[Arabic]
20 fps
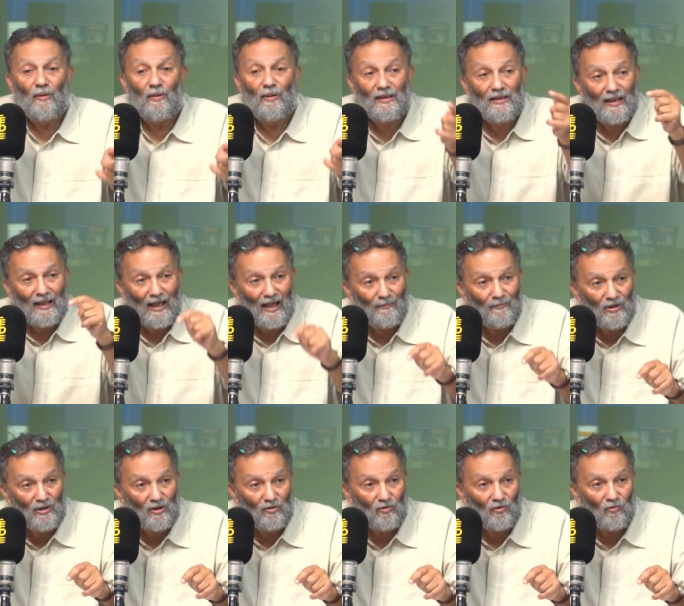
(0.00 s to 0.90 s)
انتخاب
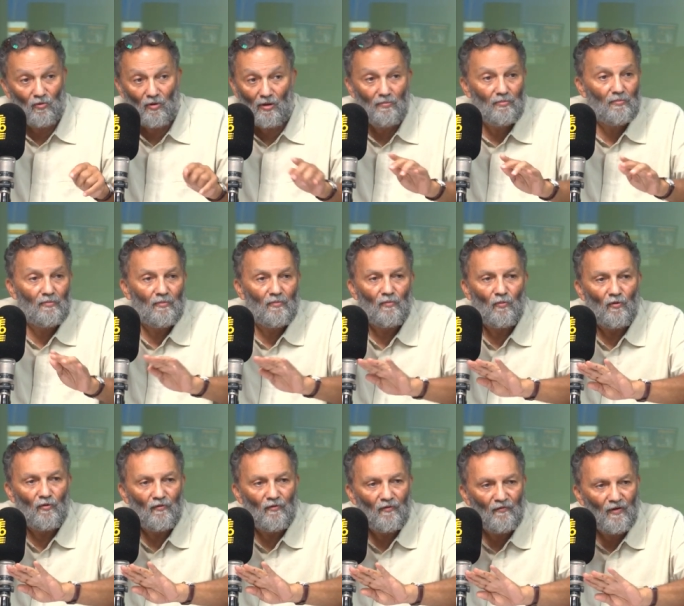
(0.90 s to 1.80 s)
مجلس النواب
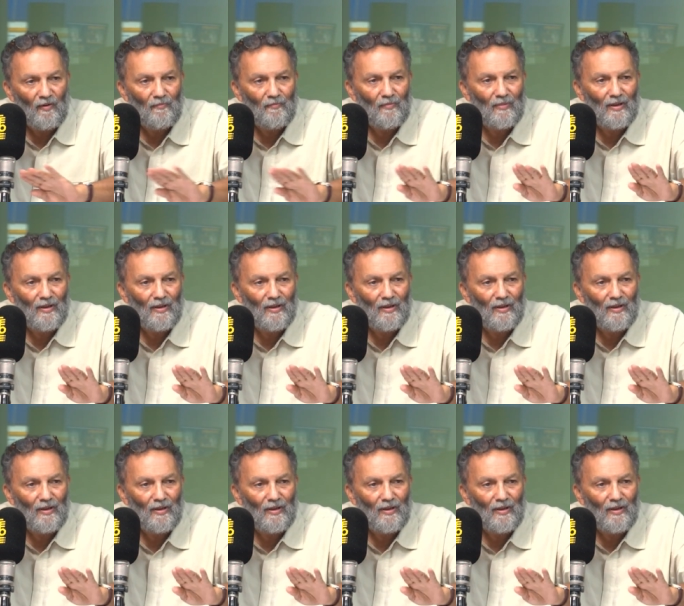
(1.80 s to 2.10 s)
فما